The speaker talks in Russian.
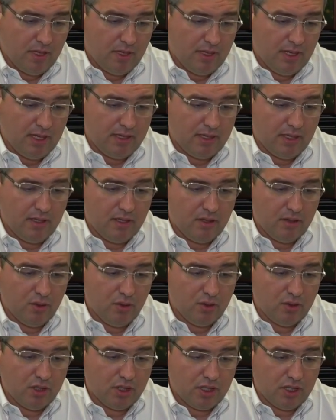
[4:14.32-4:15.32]
Ладата
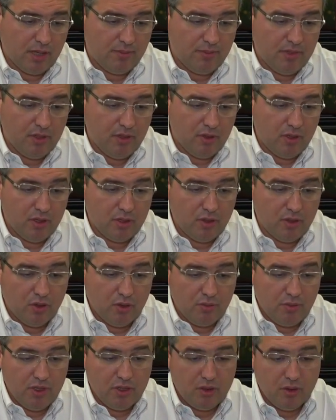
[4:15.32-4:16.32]
дідоў за шапці Юлі
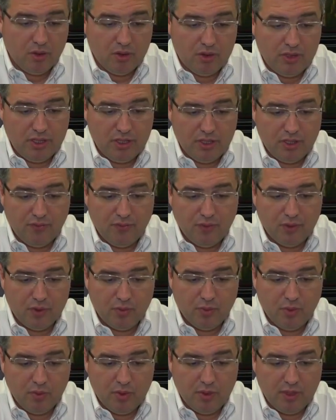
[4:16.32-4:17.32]
доўмі доўзеч, а
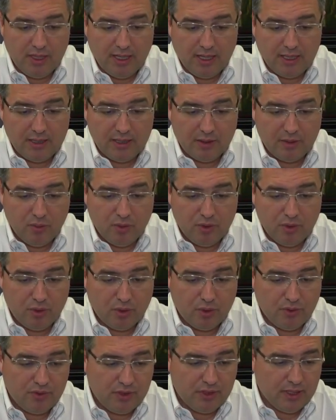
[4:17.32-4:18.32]
фос публіката
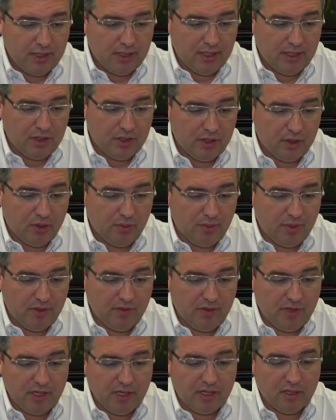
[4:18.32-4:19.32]
мантуровчал Ледзяку
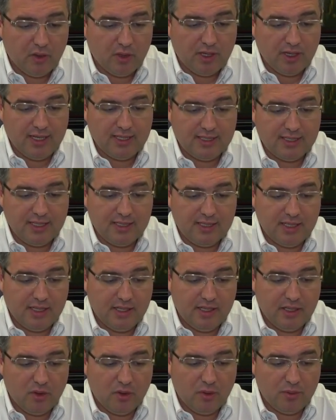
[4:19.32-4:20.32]
приверила ў
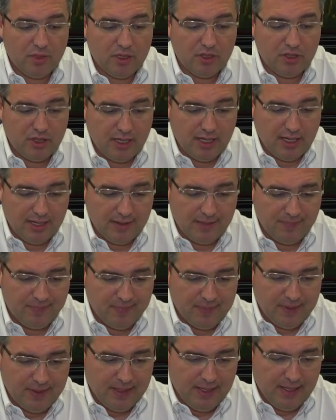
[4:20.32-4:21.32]
арганізацелі не комерчалі.
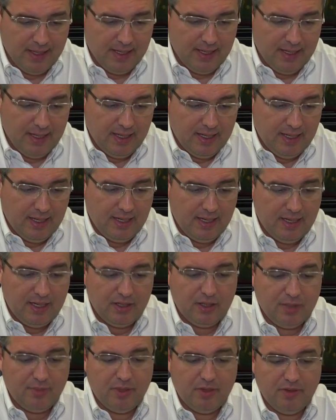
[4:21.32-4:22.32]

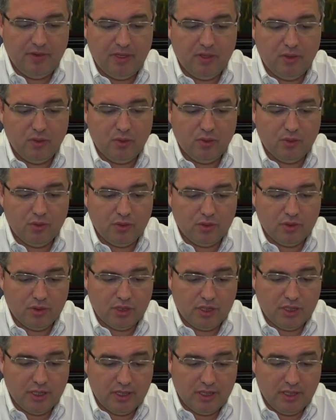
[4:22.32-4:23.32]
Ледзя приведем
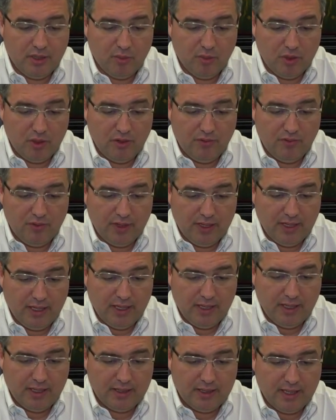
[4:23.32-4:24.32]
ширде
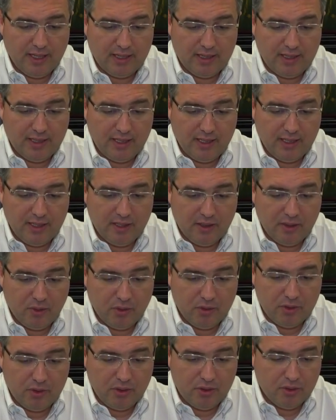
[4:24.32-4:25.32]
модификер на актеле де
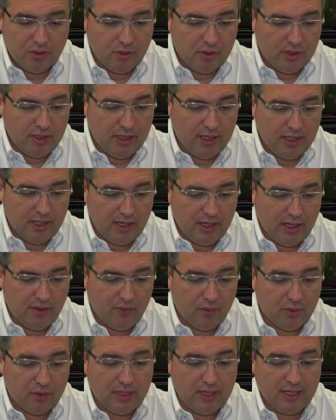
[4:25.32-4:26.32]
конституире
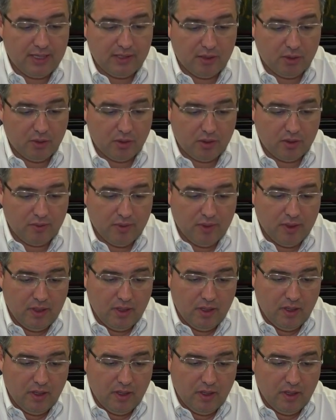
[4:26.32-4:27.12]
а фундателор.